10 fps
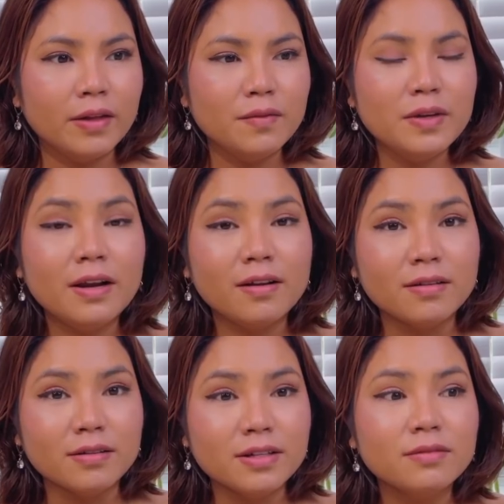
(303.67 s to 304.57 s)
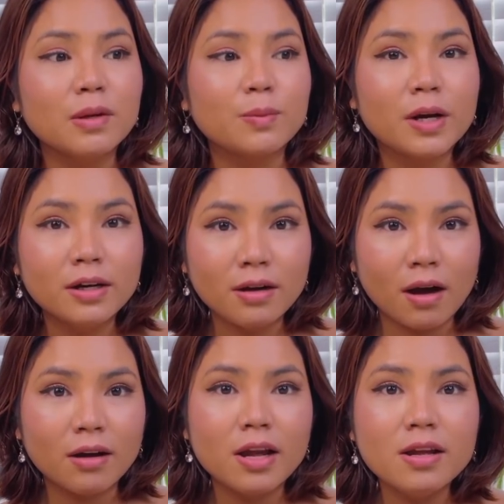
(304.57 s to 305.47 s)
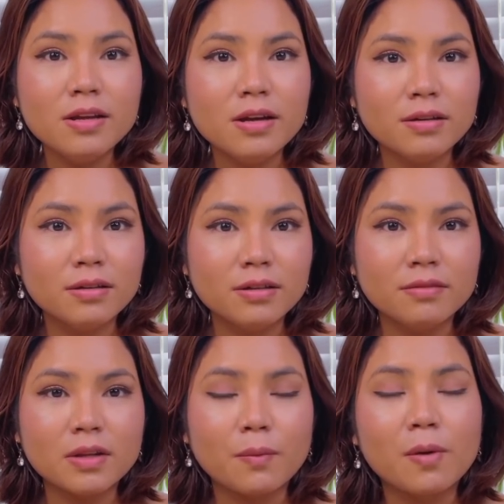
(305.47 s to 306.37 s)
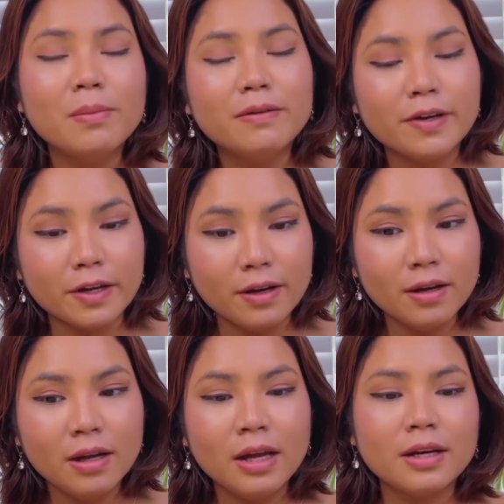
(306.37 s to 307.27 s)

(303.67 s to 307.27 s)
giống người dân tộc kinh họ lấy dân dân tộc của mê bì á